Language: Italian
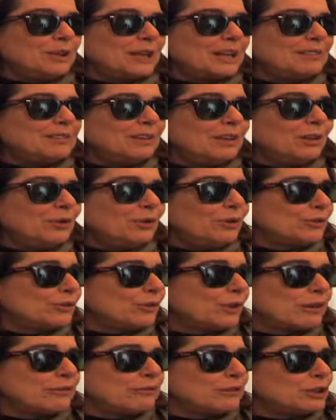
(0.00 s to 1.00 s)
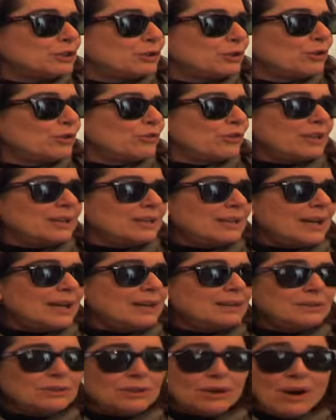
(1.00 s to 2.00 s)
meraviglioso che ha fatto così
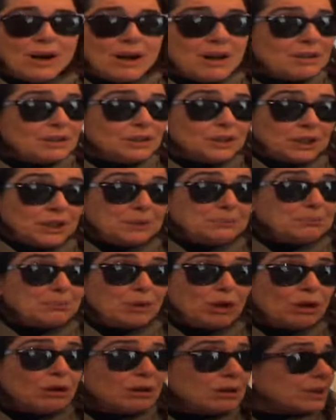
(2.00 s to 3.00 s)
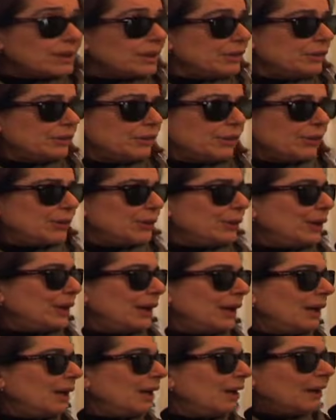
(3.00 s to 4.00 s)
tanto. Jim
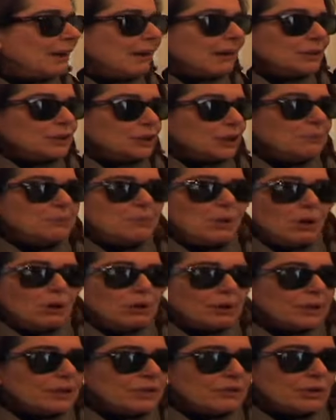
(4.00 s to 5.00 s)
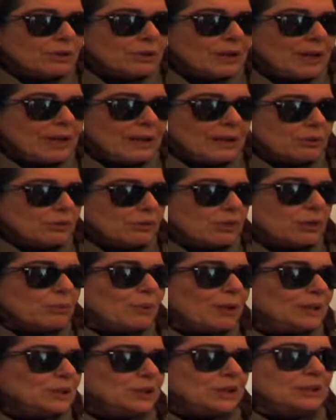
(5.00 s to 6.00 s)
Morrison. Jim Morrison era un
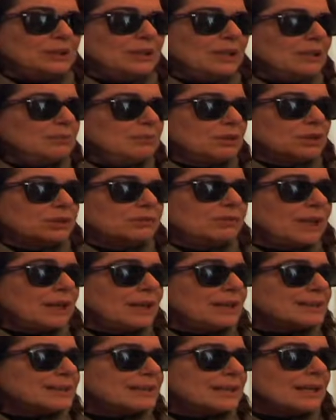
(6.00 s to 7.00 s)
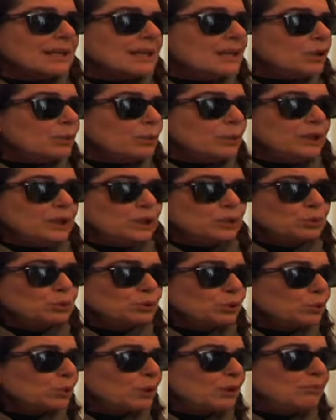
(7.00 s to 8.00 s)
seguace di Delmore Schwartz, quindi
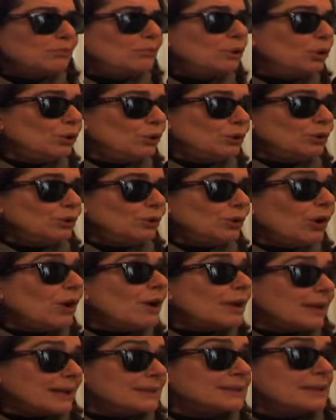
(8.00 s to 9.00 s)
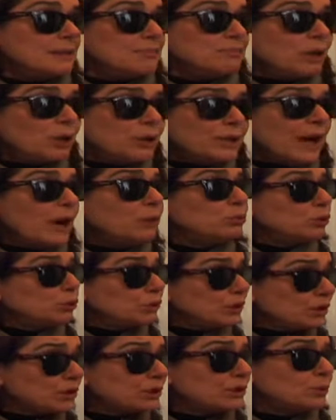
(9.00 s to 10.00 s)
tutto quel mondo che si è poi
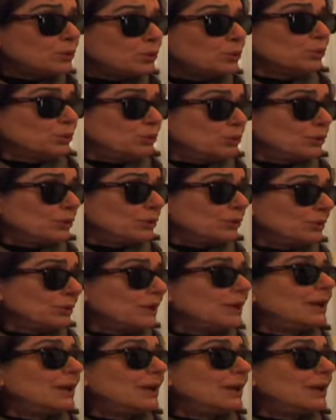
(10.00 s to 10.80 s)
autodistrutto